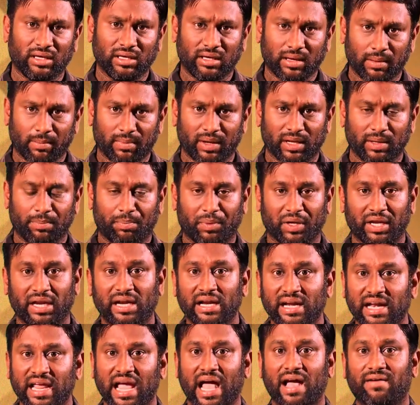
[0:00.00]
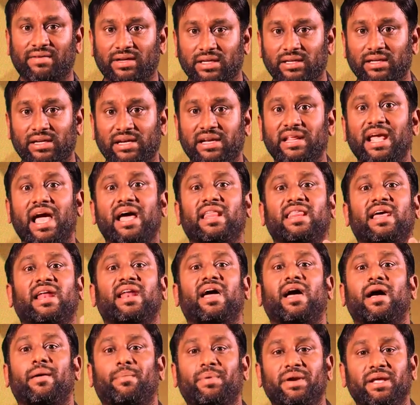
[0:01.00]
இங்கே இப்போ இந்தியாவை இந்தியா
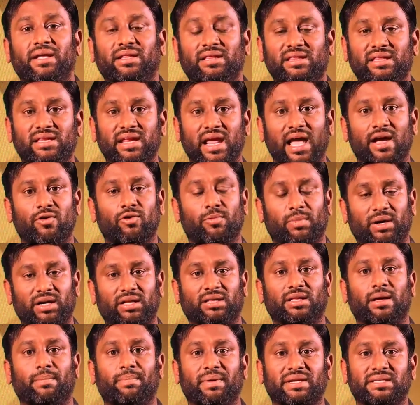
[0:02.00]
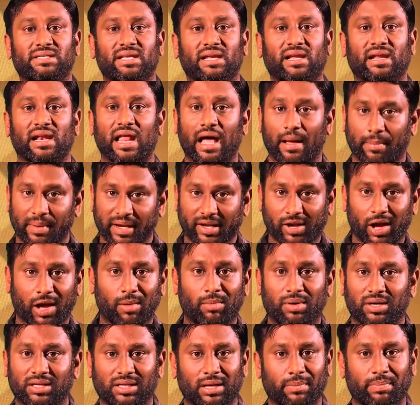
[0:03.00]
தானா அப்படி இந்தியாவை மட்டும்தான் பேசுகிறீங்களா
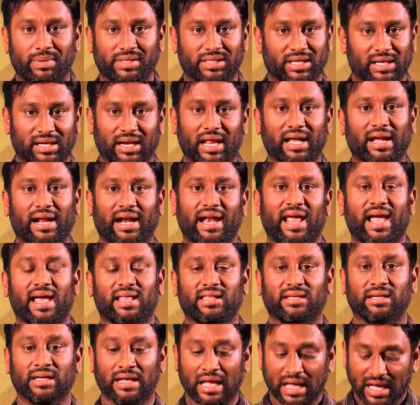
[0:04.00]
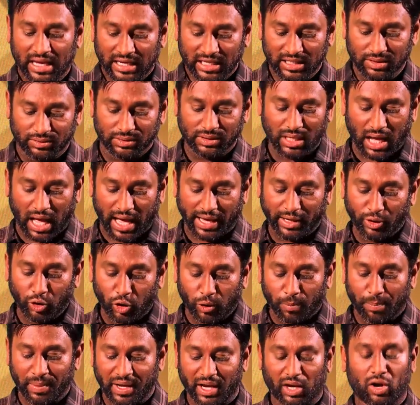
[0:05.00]
அமெரிக்காவை மட்டும்தான் பேசுகிறீங்களா கிடையாது இது வந்து
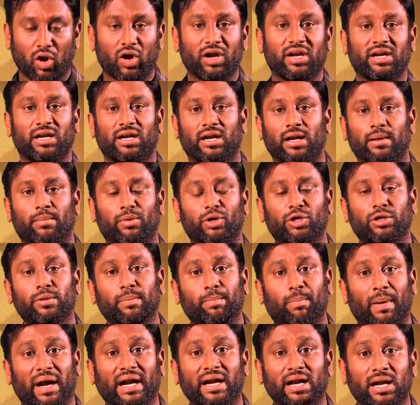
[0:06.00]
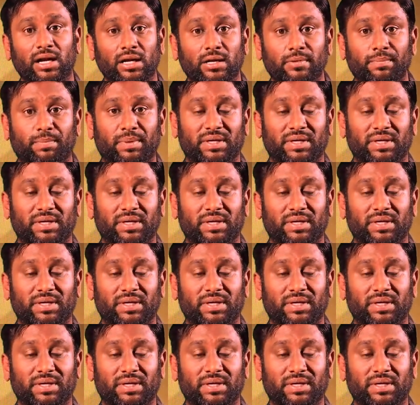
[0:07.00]
ஐரோப்பிய காண்டினென்ட்டில் மட்டும் பன்னெண்டு